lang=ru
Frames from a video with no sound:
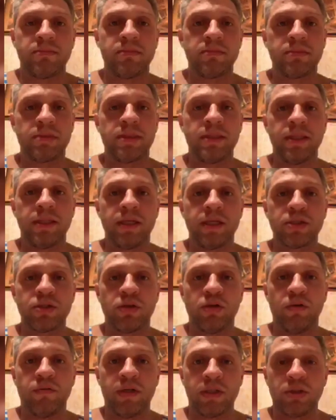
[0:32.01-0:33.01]
сильное
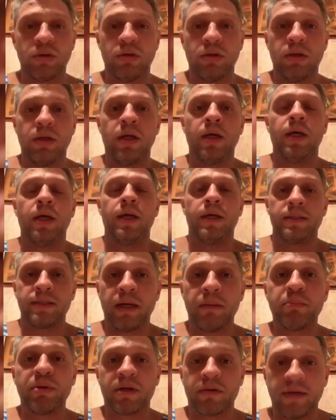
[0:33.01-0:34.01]
слово, но
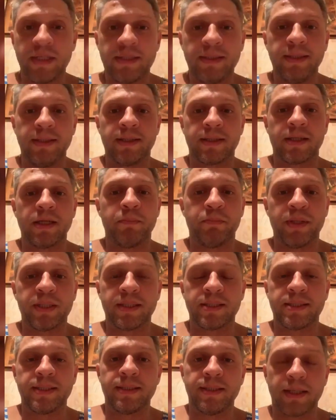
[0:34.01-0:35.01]
нам бы хватило для
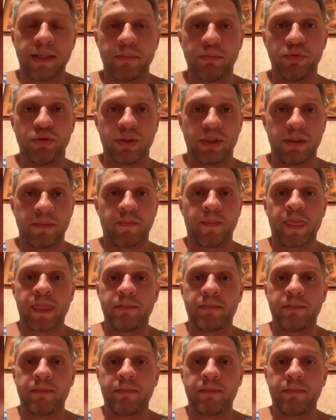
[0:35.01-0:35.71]
полноценной работы.